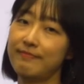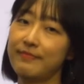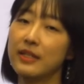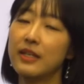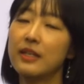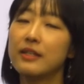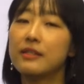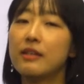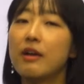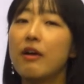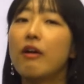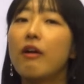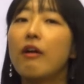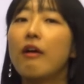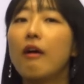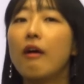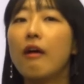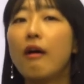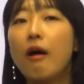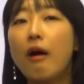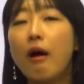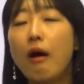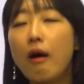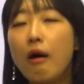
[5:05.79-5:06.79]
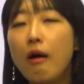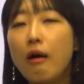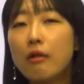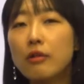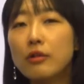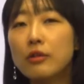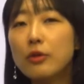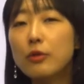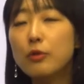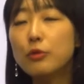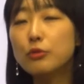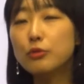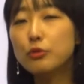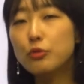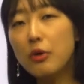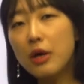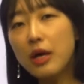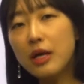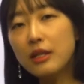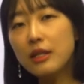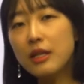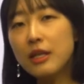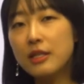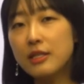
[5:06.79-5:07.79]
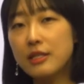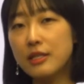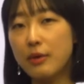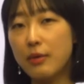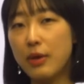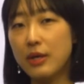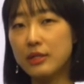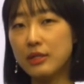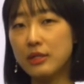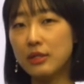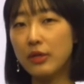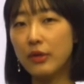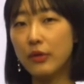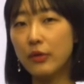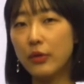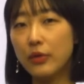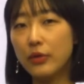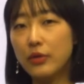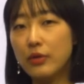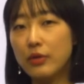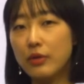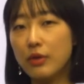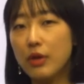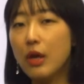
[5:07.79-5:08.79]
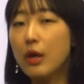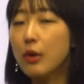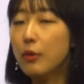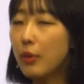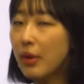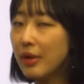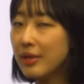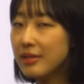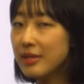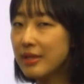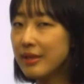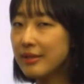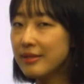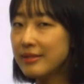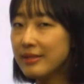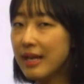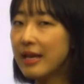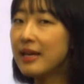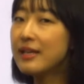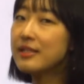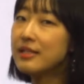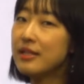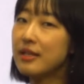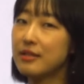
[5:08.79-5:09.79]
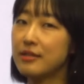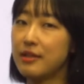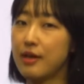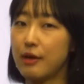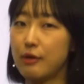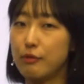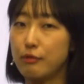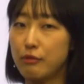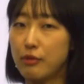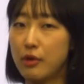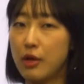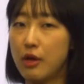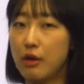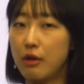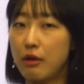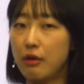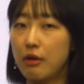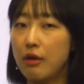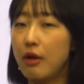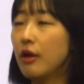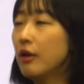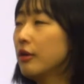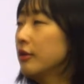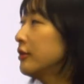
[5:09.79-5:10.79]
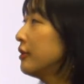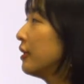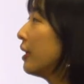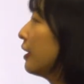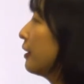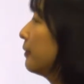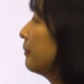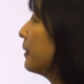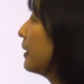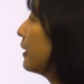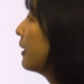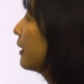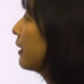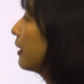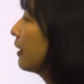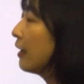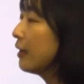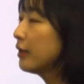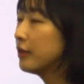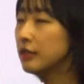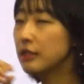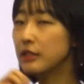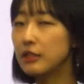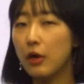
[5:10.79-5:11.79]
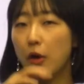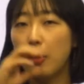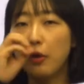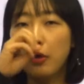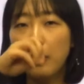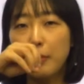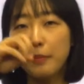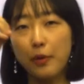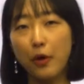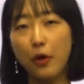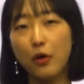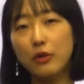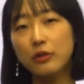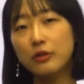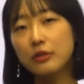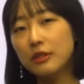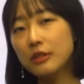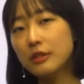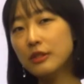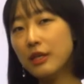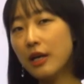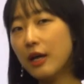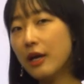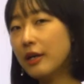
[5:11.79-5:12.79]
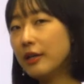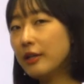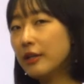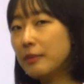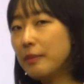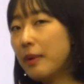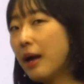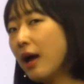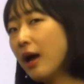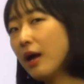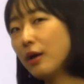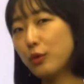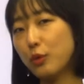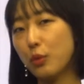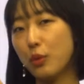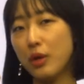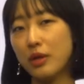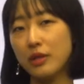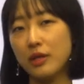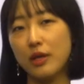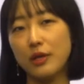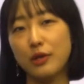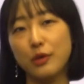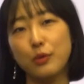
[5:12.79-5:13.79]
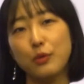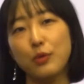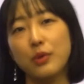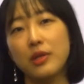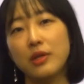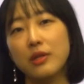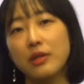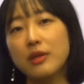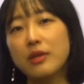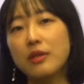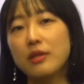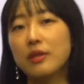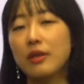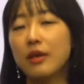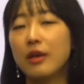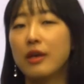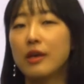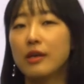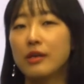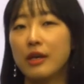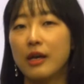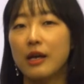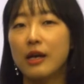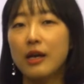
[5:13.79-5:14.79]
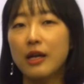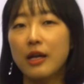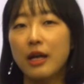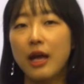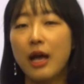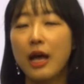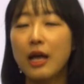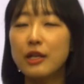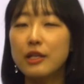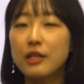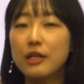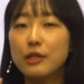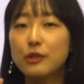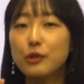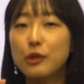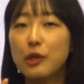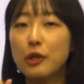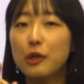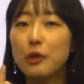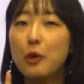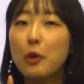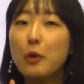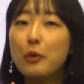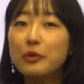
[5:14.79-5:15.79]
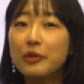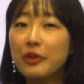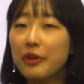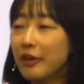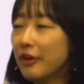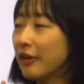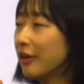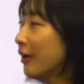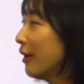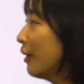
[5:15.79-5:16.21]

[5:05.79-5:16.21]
그래서 어 그리고 또 하나 이제 확실한 거는 굉장히 사이즈가 작고요. 그 다음에 그 여러 별들 사이를 막 돌아다니고 있는 약간 한 일종의 로너